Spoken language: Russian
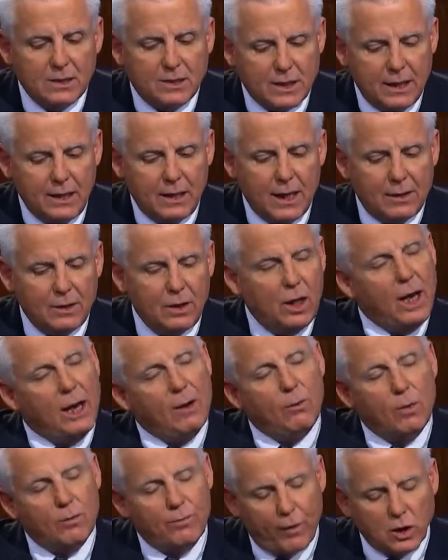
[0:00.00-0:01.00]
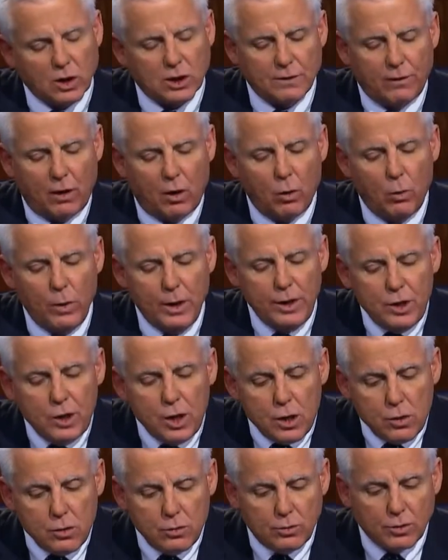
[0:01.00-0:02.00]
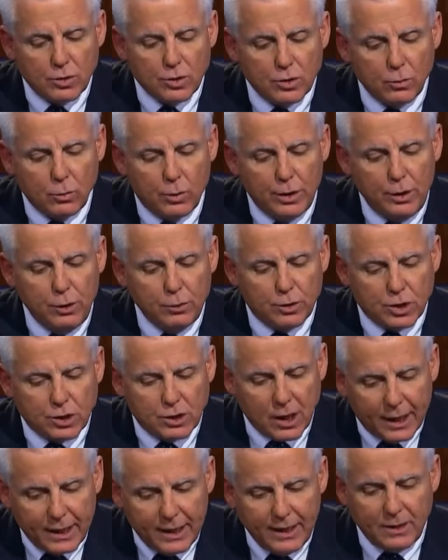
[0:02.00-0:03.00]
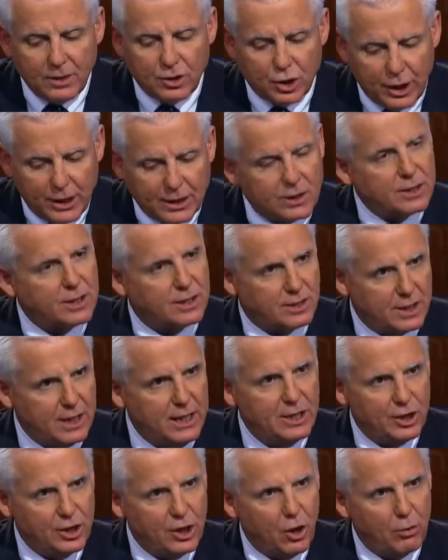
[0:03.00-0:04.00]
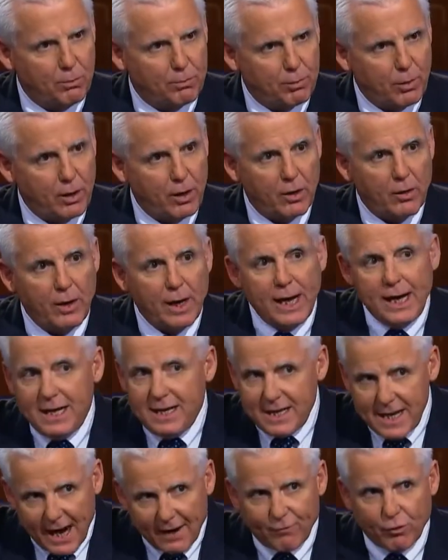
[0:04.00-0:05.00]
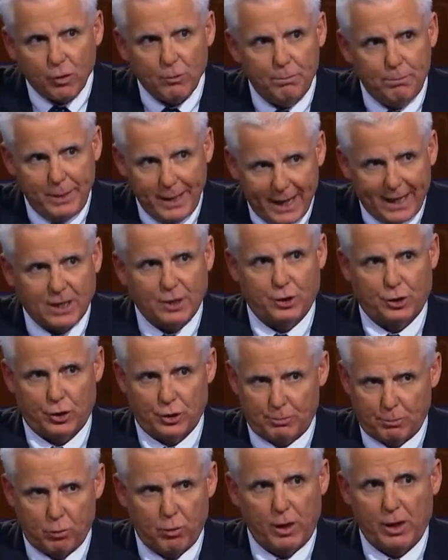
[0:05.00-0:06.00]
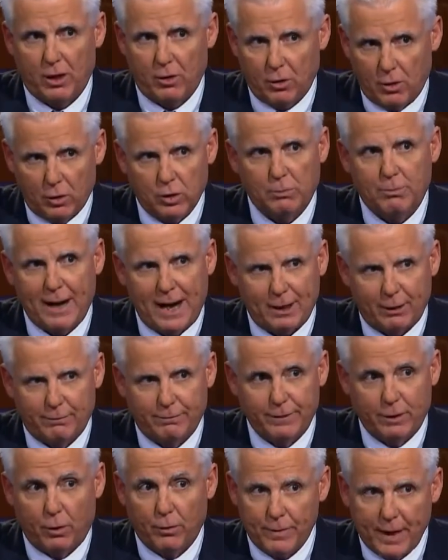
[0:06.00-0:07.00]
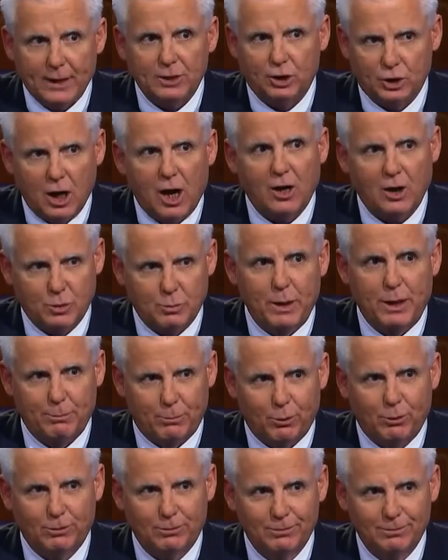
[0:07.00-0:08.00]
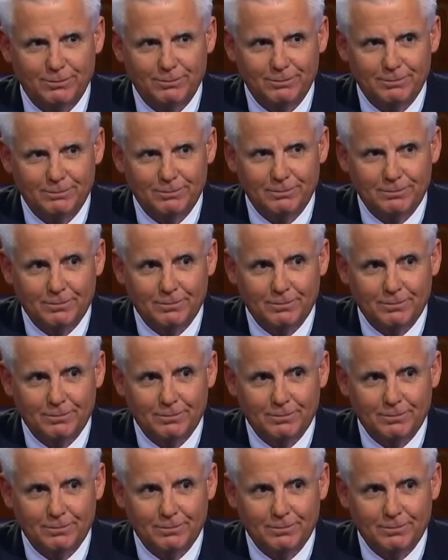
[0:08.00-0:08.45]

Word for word: Верно, когда мы рассматриваем учение Иисуса о молитве, мы видим, что он не учил о молитве на поле боя. Это шокирует людей.